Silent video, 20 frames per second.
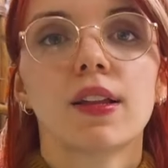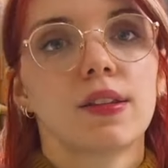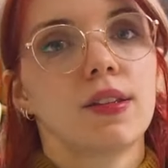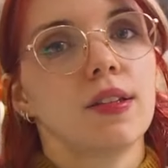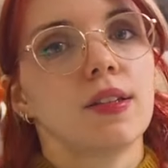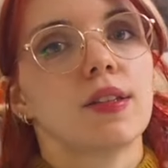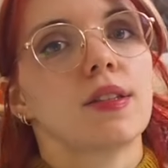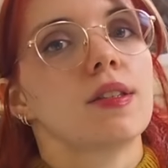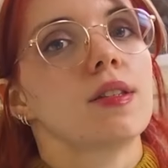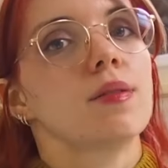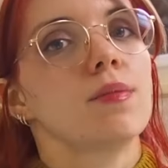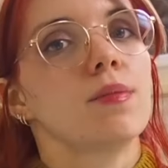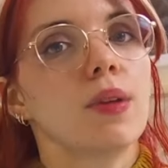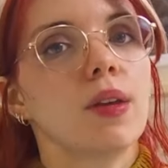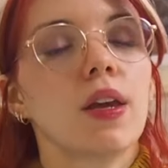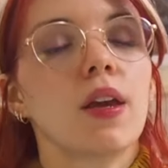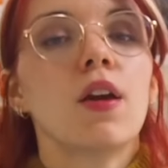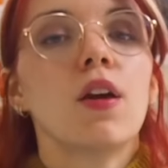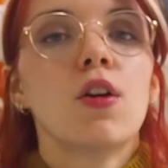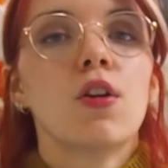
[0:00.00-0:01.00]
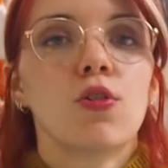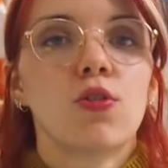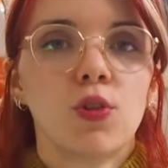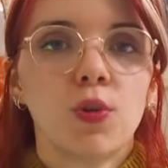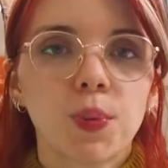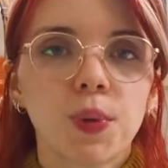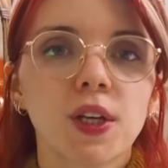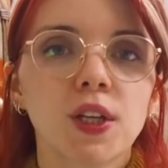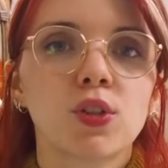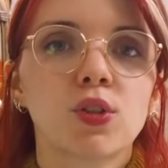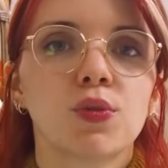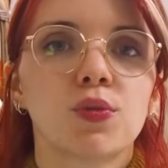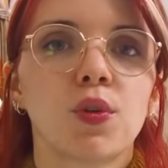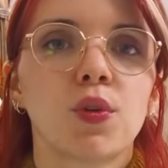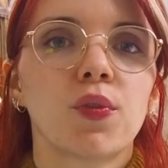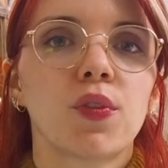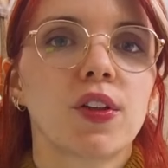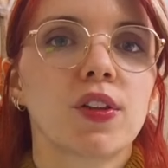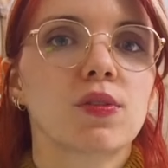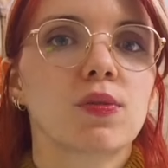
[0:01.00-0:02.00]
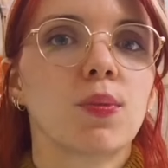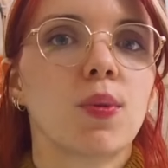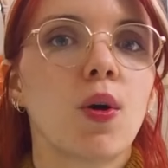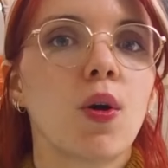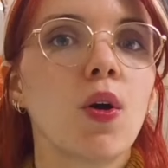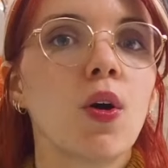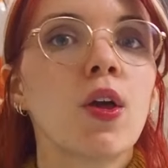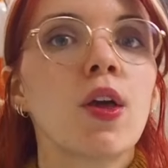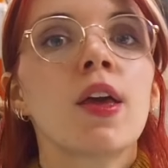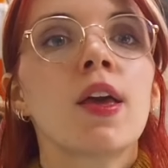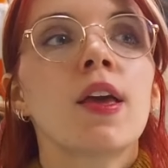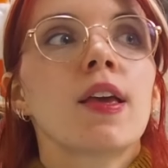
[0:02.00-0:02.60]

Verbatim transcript: d'estimer le prix de vos vêtements.